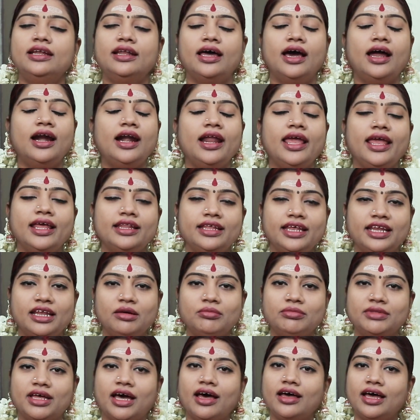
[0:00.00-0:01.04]
நாளைய
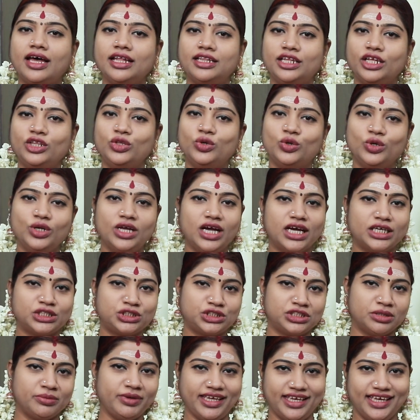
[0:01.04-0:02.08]
தினம்தான் அந்த
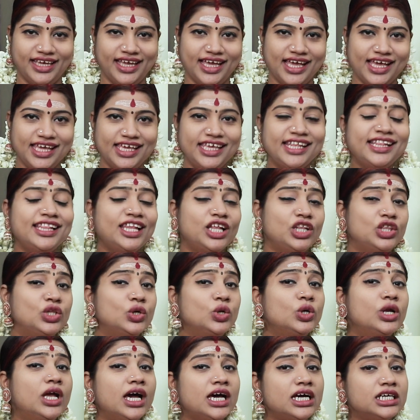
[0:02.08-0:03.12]
துர்காஷ்டமி இந்த
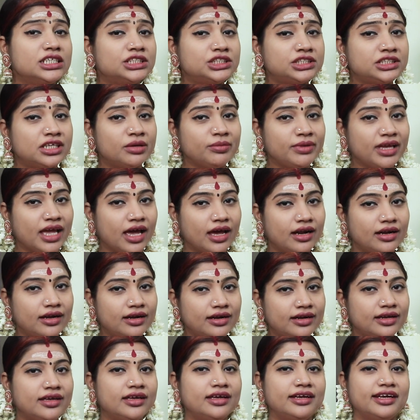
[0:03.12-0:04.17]
துர்காஷ்டமி
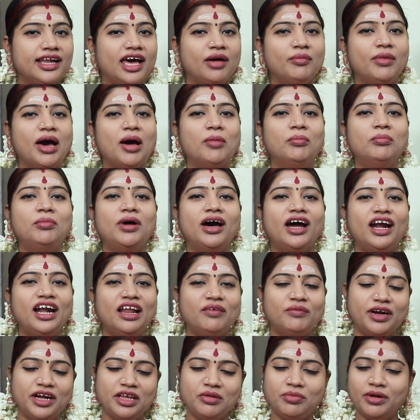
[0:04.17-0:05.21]
அன்று நாம் அம்பாவை
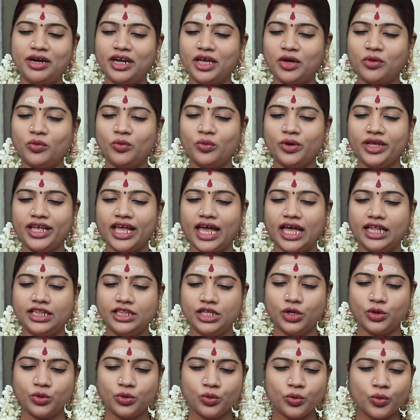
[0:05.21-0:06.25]
வழிபடக்கூடிய
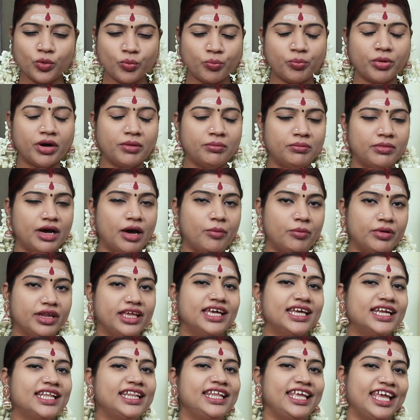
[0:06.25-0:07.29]
அந்த ரூபம்
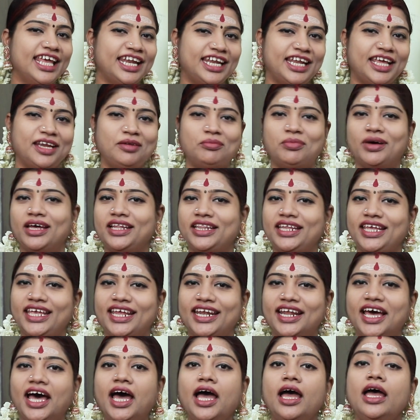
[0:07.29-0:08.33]
அப்படிங்கிறது என்னன்னு
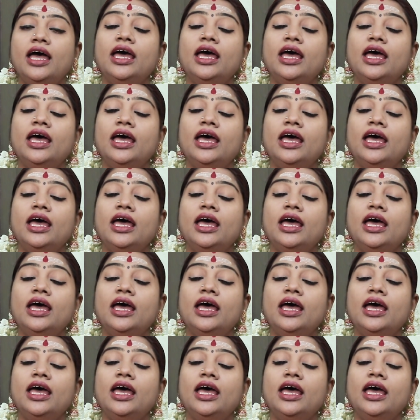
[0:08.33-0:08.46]
பார்த்தீங்கன்னா